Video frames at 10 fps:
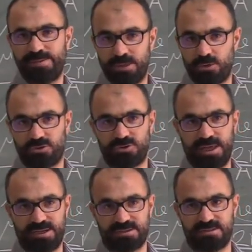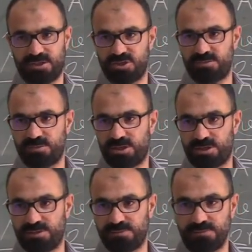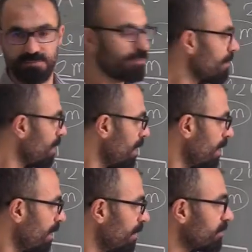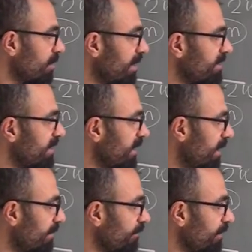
biliyoruz en azından şimdilik. Dolayısıyla